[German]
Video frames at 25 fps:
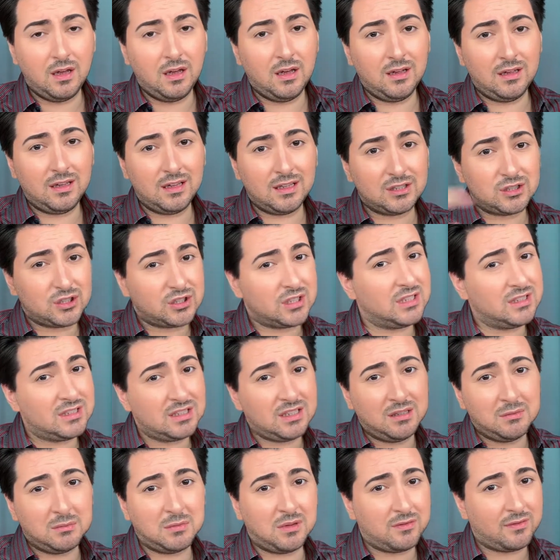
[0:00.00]
Es steht
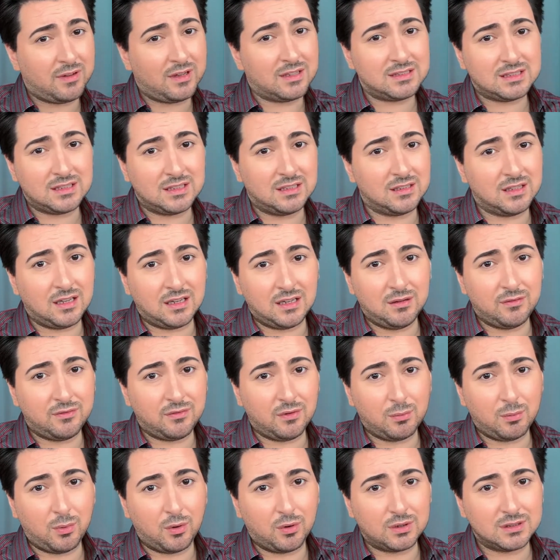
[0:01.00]
immer was in der
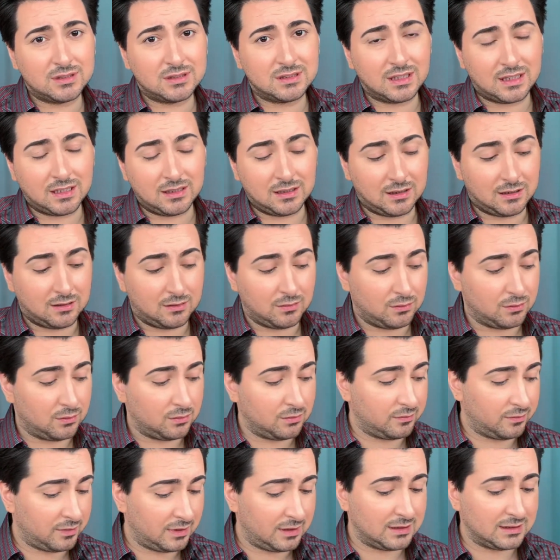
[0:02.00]
Infobox drinnen
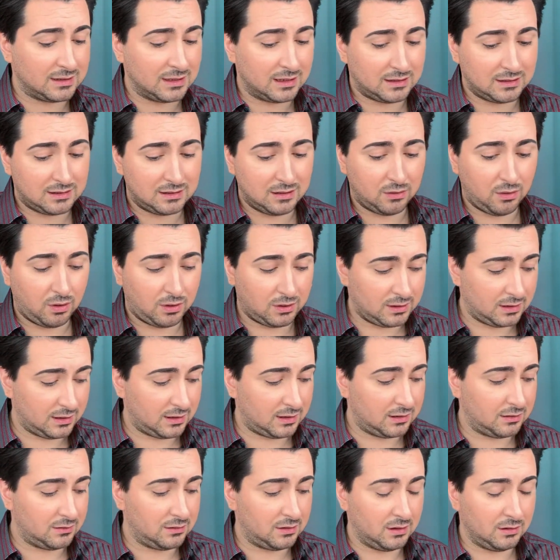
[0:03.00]
und wie gesagt, die,
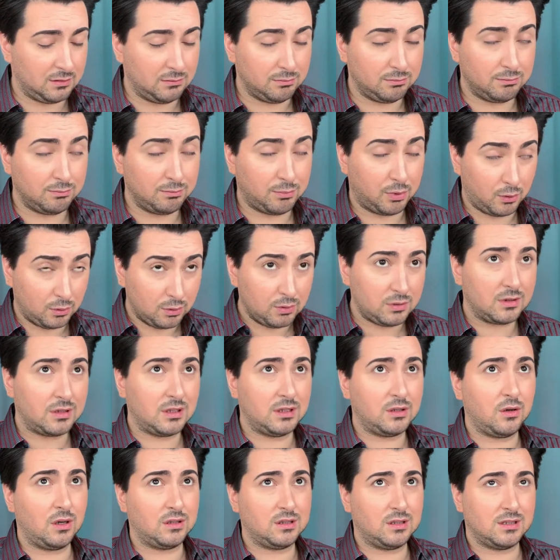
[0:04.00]
heutig, die Produkte, die
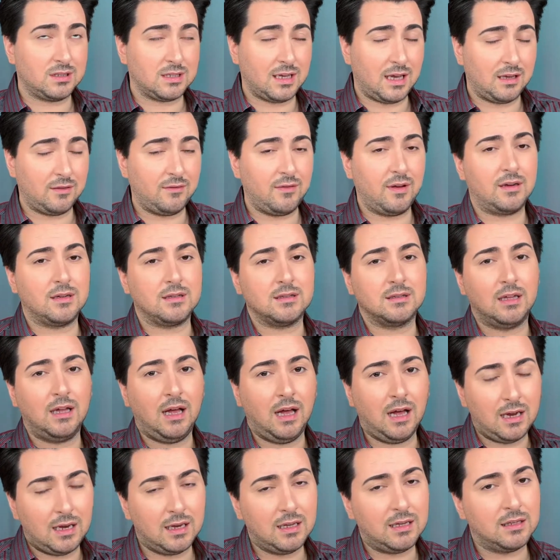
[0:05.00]
ich heute zeigen werde, sind
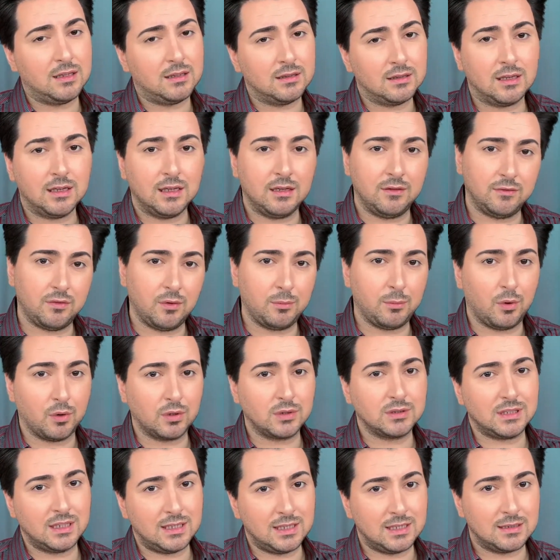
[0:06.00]
alle in der
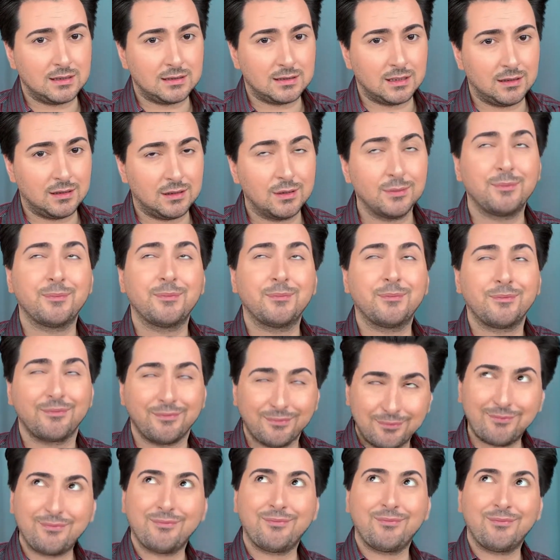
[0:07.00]
Infobox gelistet.
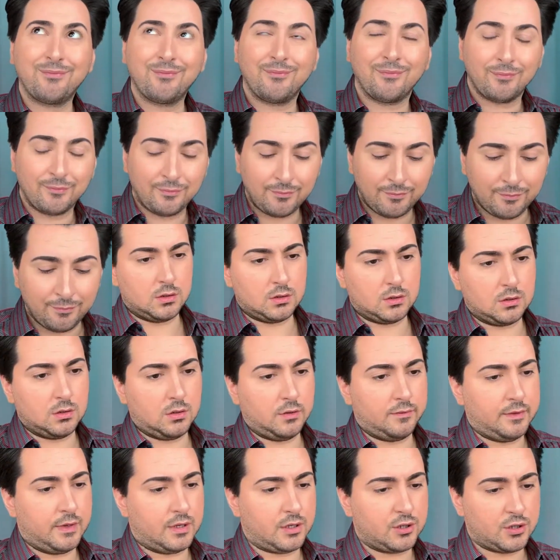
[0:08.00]

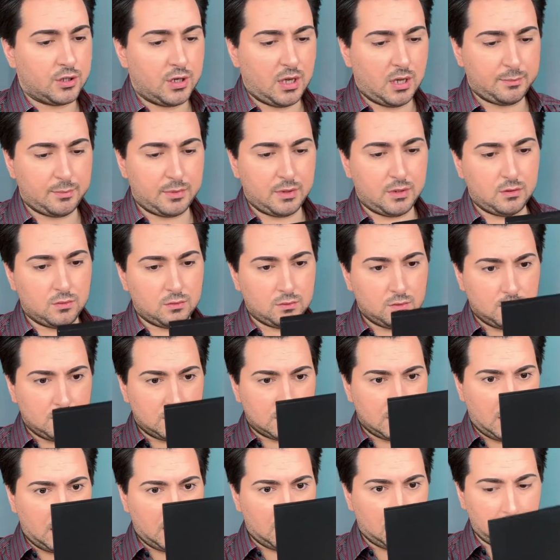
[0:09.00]
So, wir schnappen uns
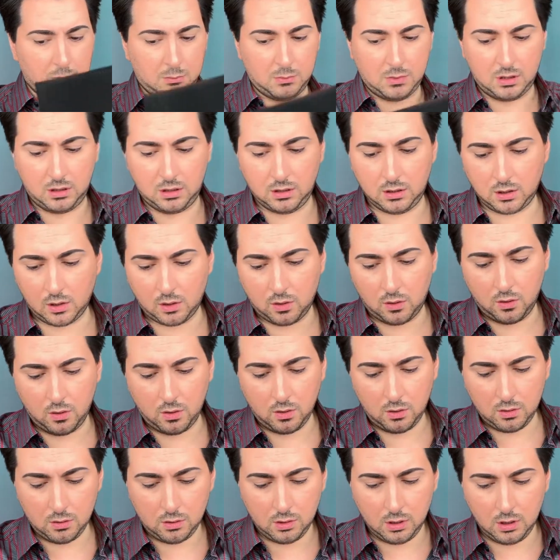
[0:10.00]
ein
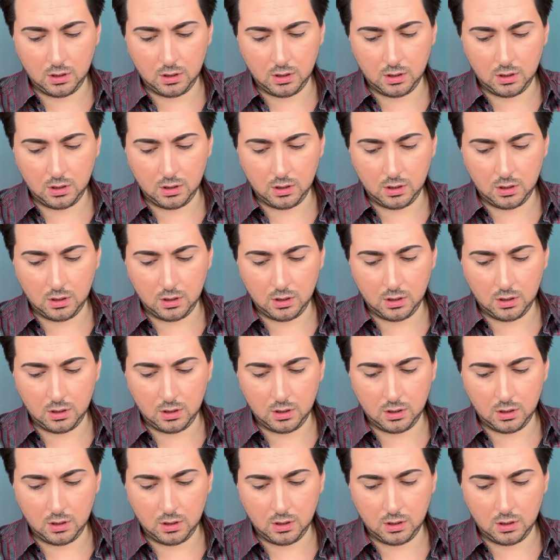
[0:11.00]
Miro.